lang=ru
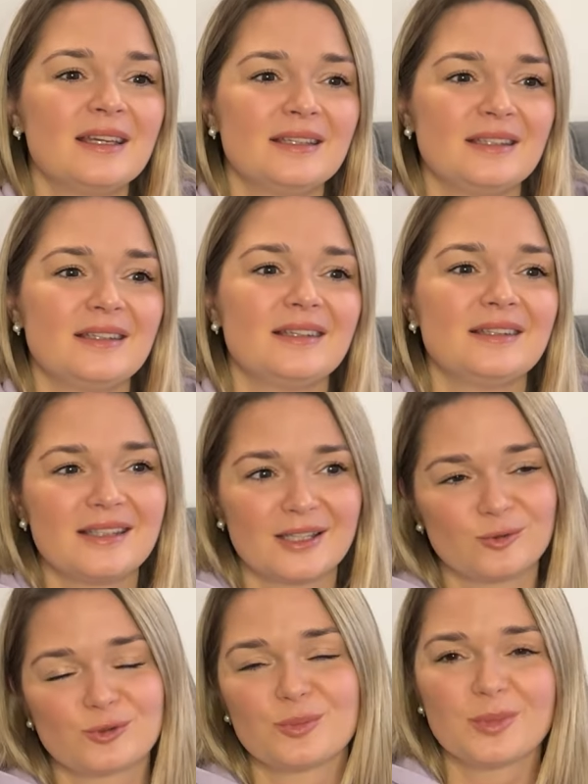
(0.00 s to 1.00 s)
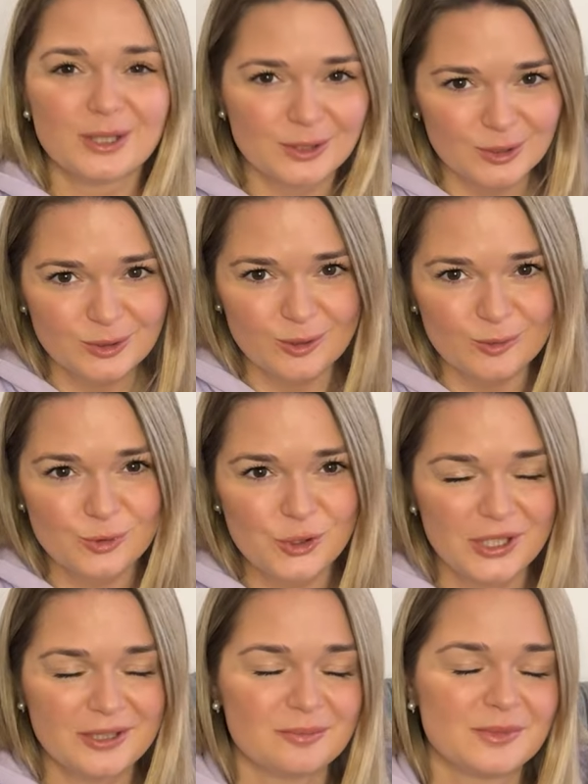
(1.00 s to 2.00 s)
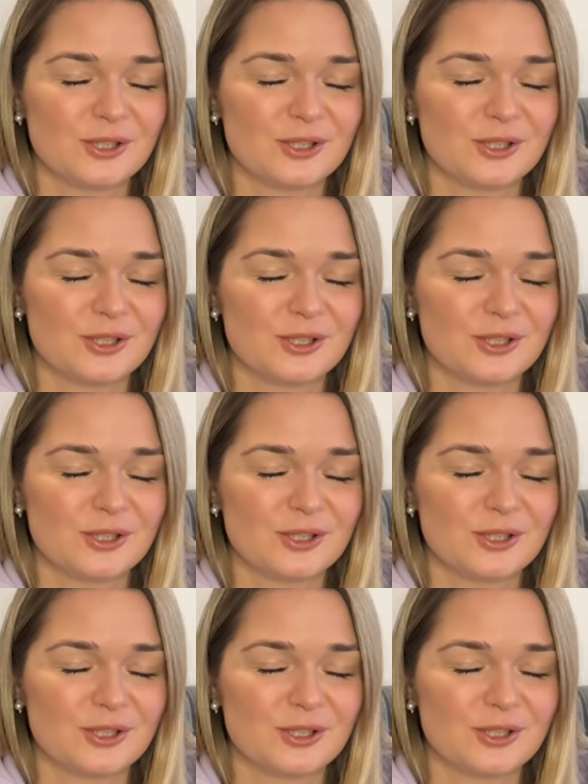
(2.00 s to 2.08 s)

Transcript: И я тоже была не исключением,